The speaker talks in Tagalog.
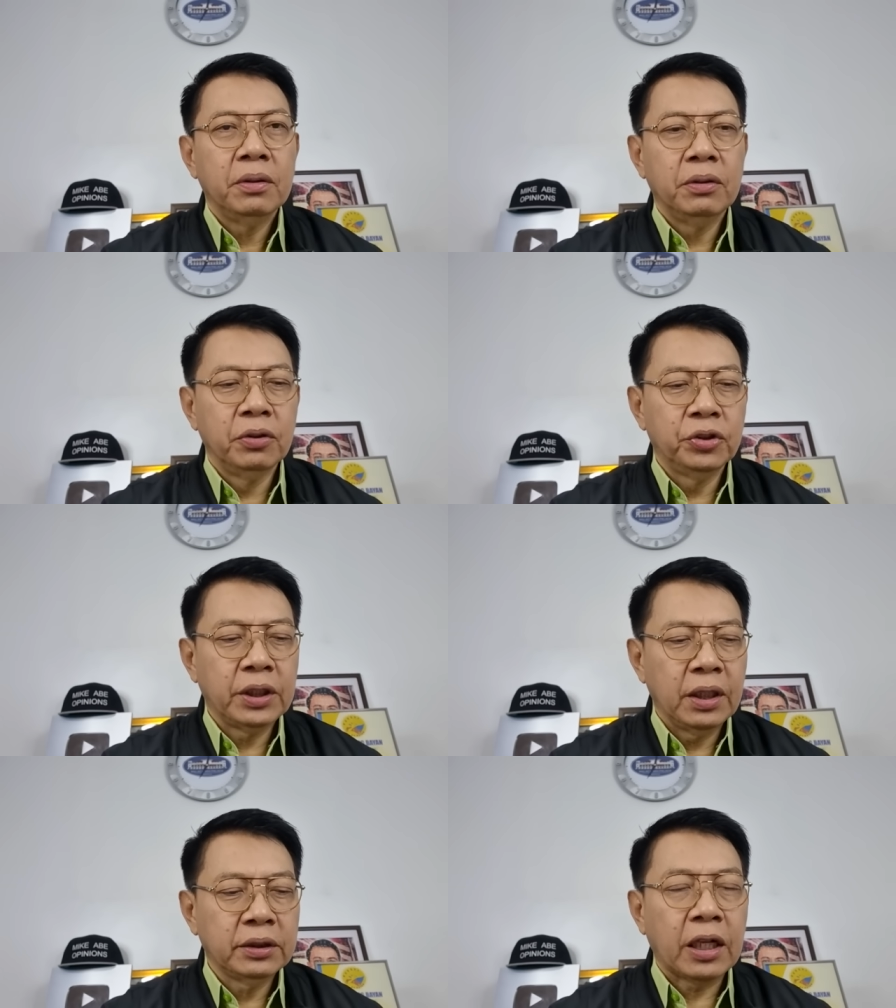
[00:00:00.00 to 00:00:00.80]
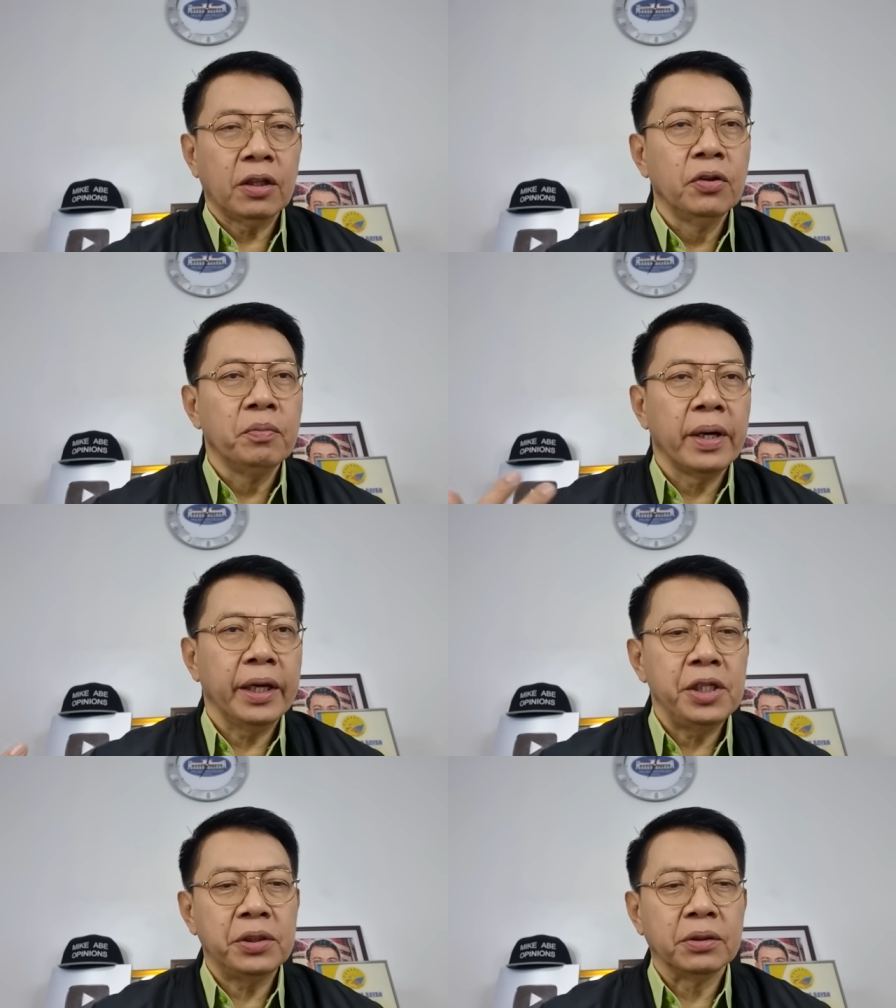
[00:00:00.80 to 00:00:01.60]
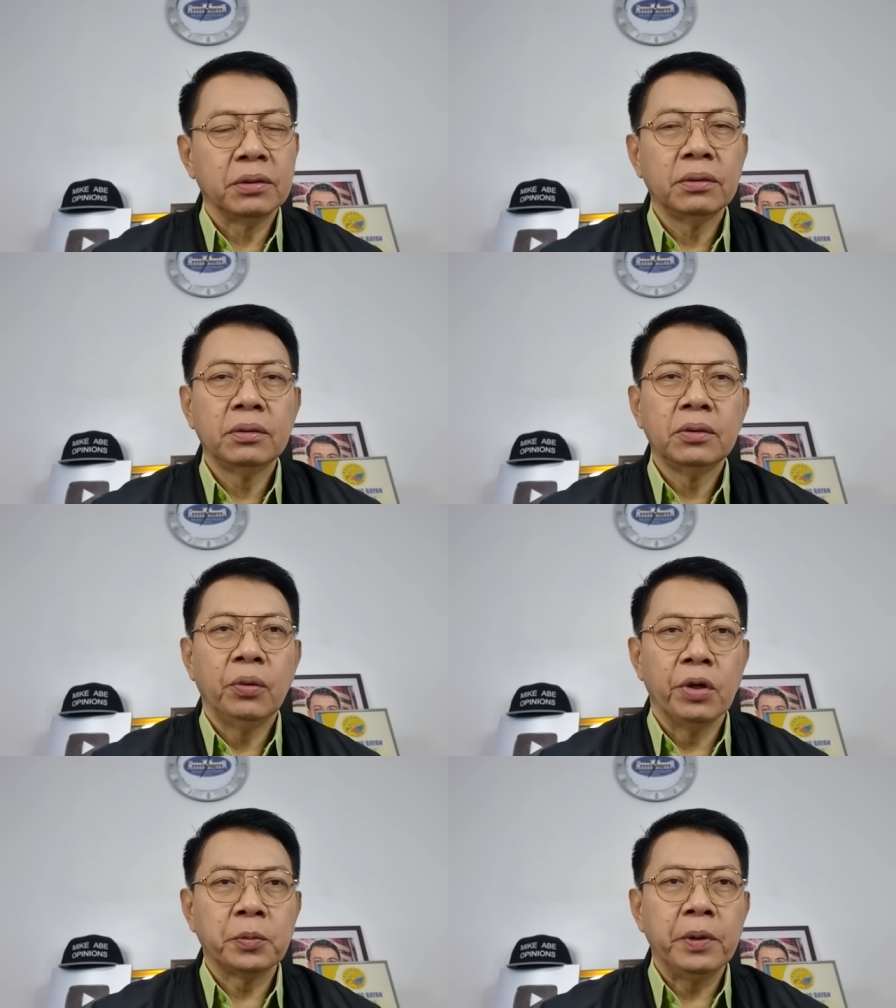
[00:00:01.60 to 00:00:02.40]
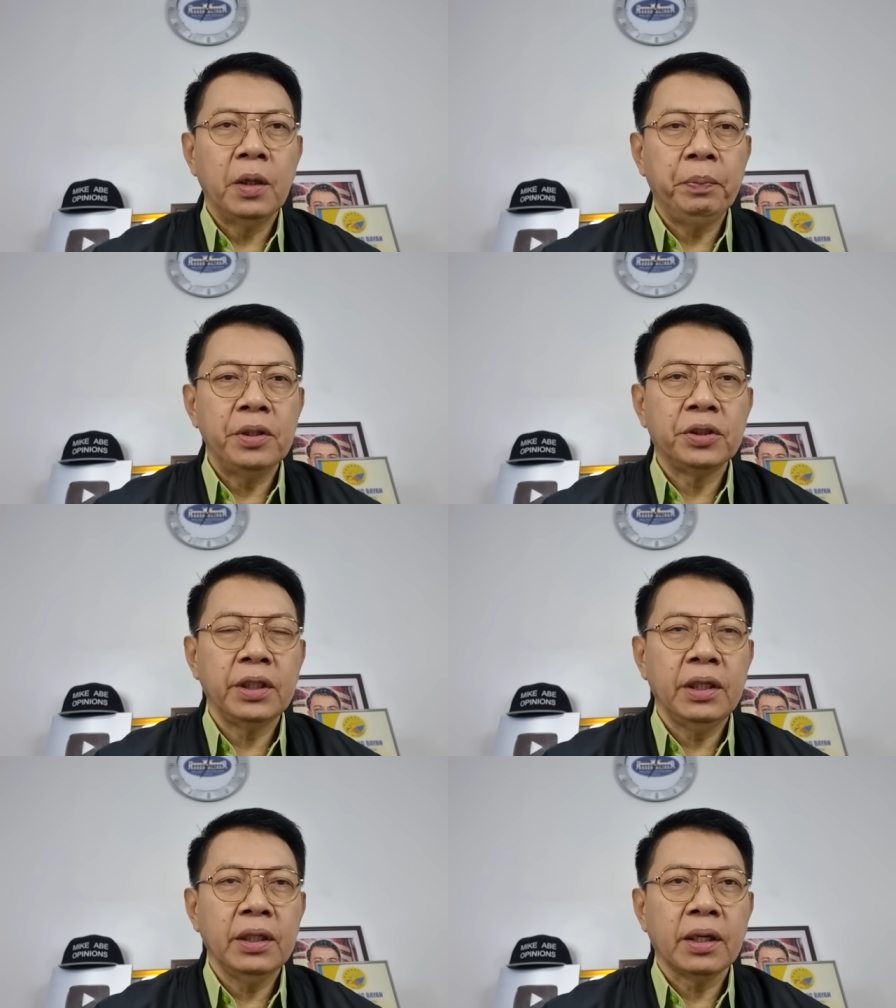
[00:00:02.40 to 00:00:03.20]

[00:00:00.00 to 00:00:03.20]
doon sa tatlong mga isyo. West Philippine Sea,